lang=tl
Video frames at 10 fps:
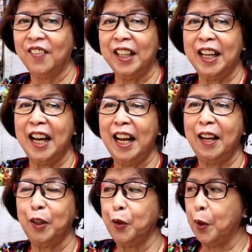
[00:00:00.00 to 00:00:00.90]

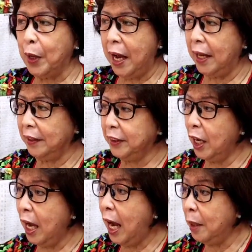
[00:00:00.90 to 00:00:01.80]
para uh,
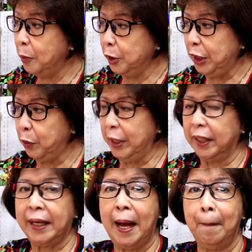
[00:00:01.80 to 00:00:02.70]
the harmony
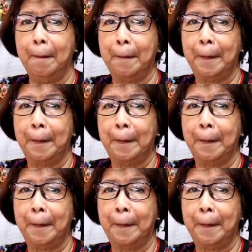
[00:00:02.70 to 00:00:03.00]
will come.